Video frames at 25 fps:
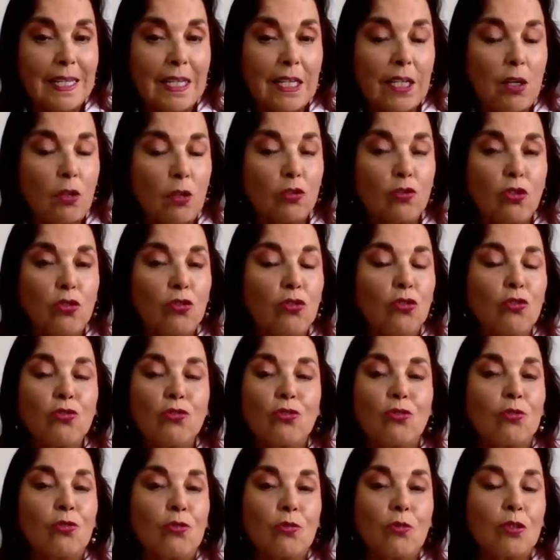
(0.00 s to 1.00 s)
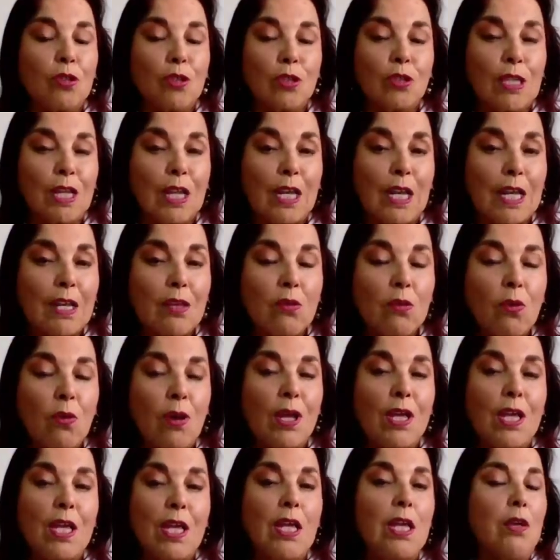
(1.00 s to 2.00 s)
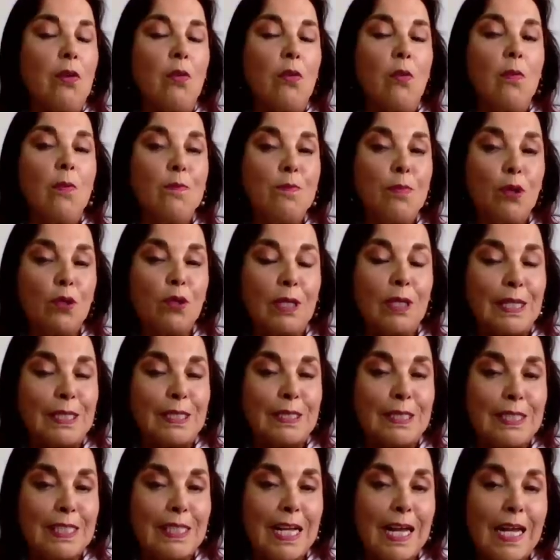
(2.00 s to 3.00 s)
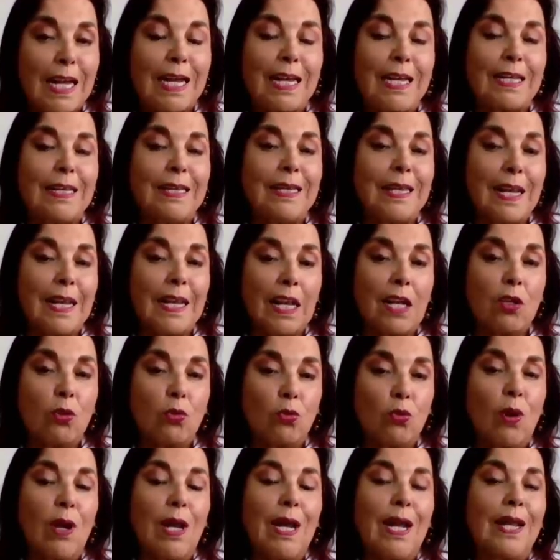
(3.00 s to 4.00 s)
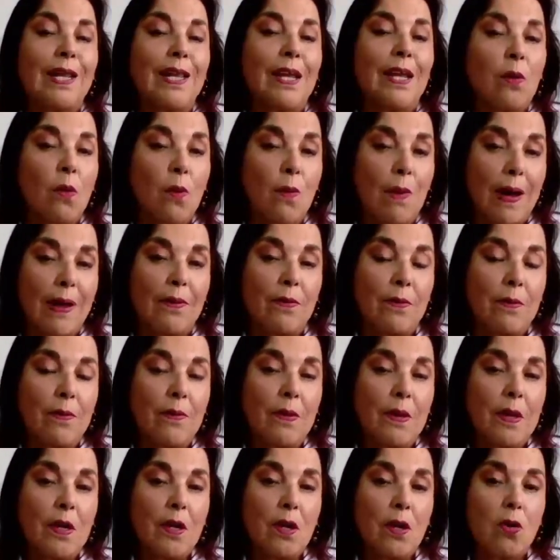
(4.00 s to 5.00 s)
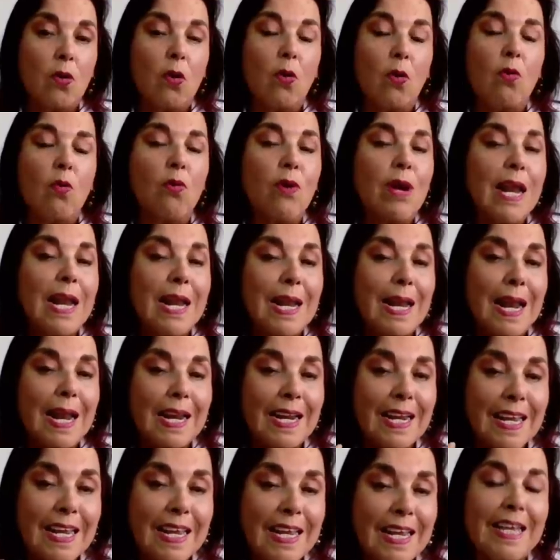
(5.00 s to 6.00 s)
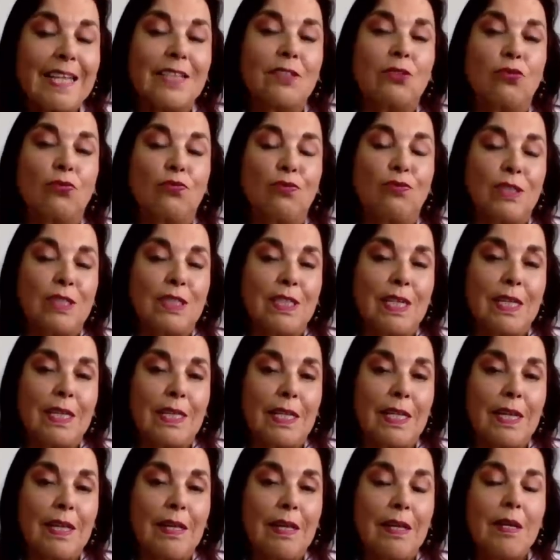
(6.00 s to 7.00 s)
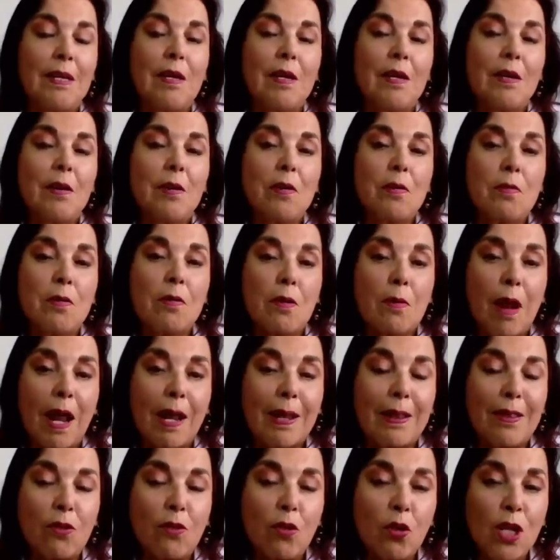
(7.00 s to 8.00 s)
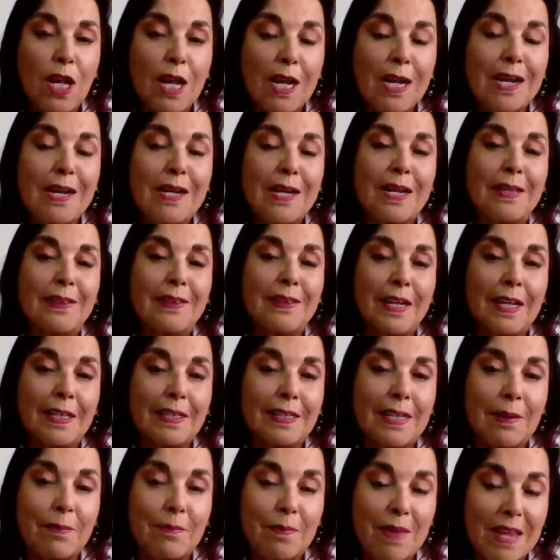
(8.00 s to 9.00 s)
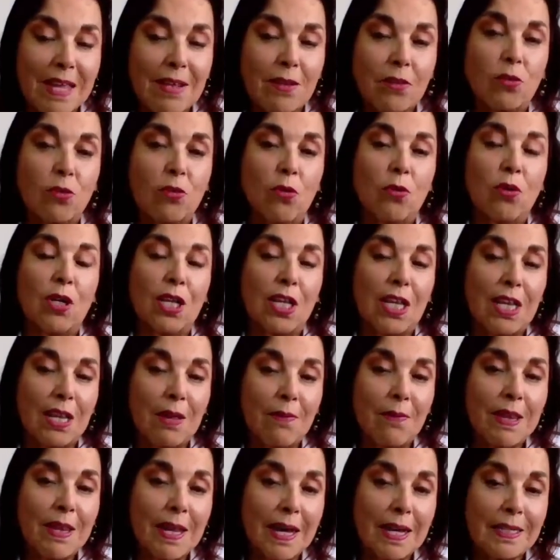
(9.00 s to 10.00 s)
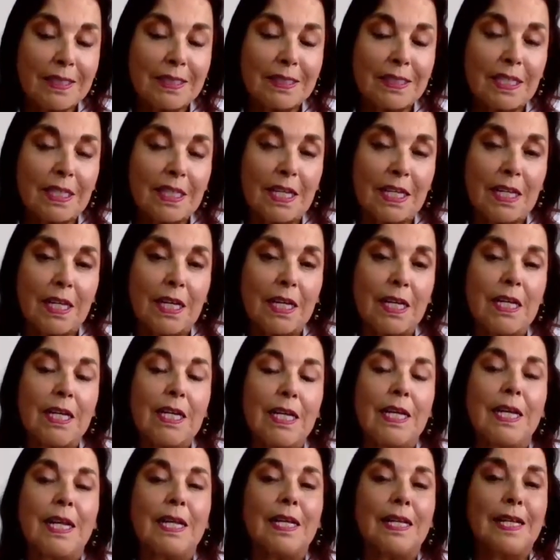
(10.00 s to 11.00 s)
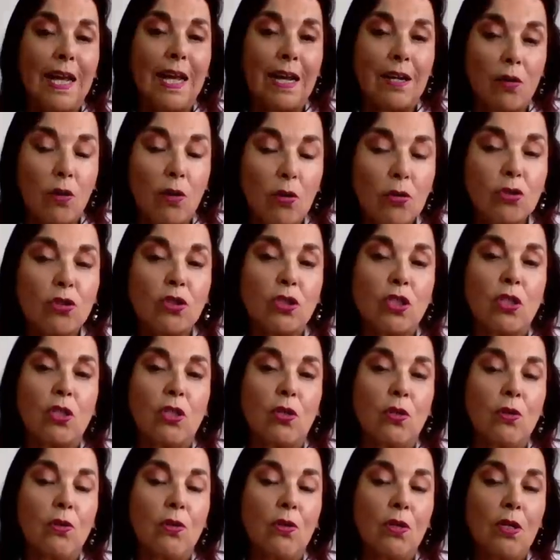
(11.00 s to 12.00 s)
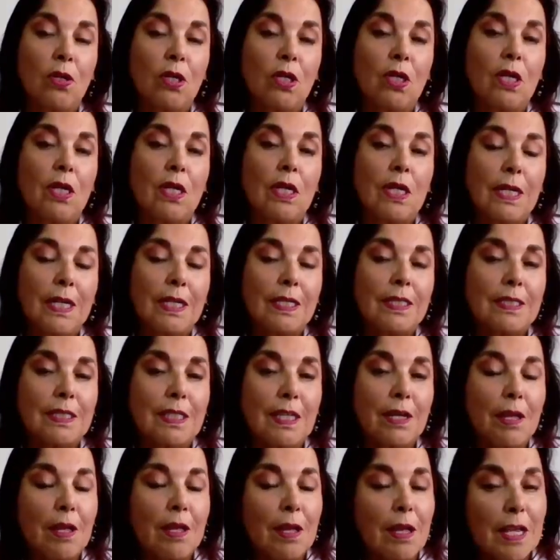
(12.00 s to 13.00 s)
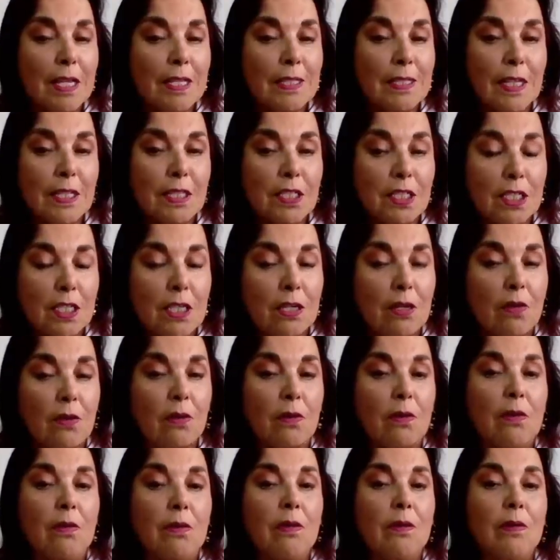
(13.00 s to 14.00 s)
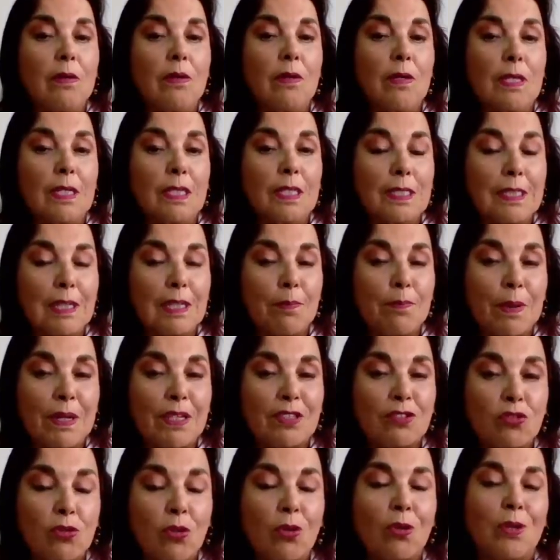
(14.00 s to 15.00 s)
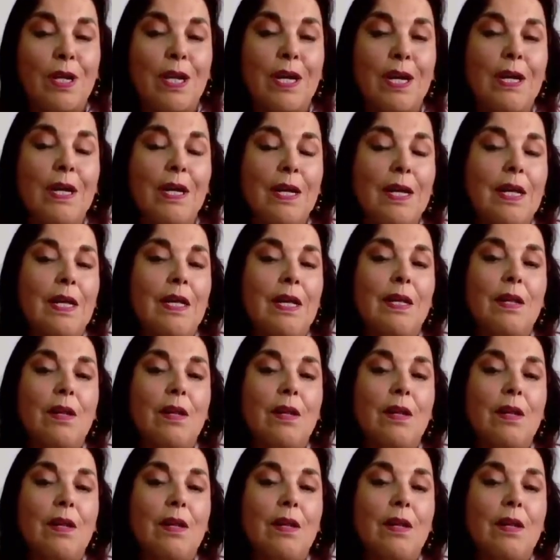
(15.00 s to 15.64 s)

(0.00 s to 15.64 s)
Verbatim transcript: Y nosotros, teniendo ahí un potencial intelectual adecuado, con una energía suficiente, al no darle el tratamiento que debe darse y el diagnóstico, este, este chico, esta persona